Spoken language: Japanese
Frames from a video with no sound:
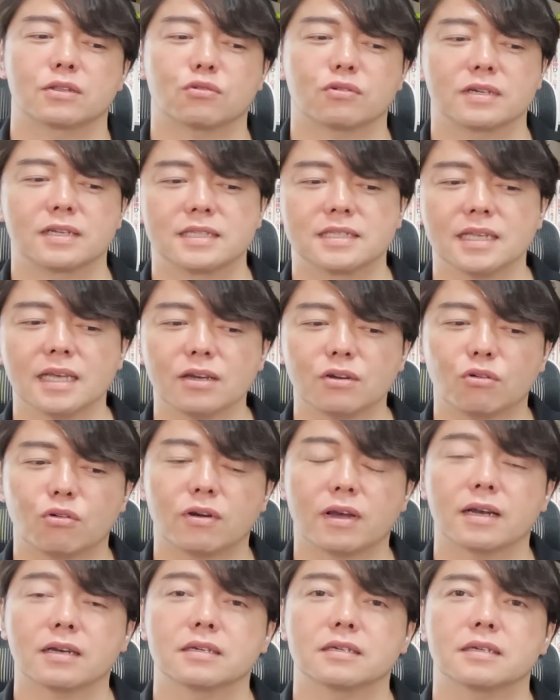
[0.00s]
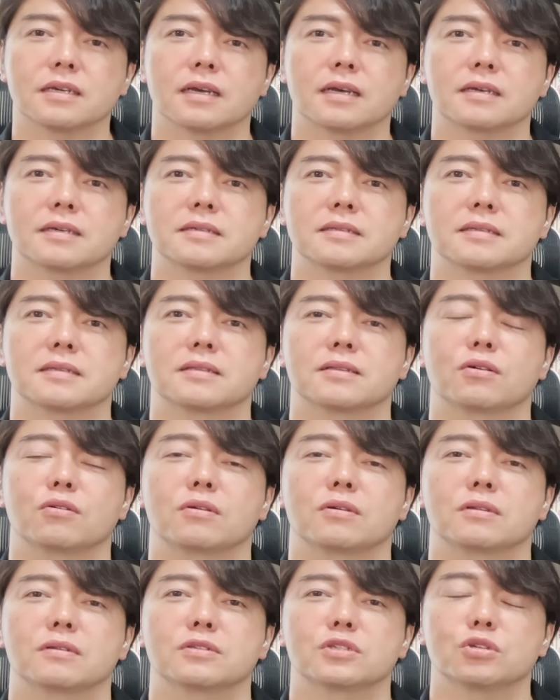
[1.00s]
特に2500円
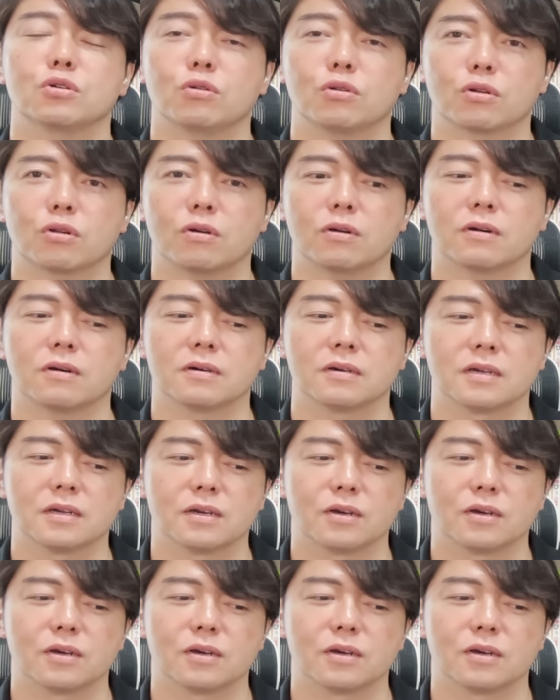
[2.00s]
超の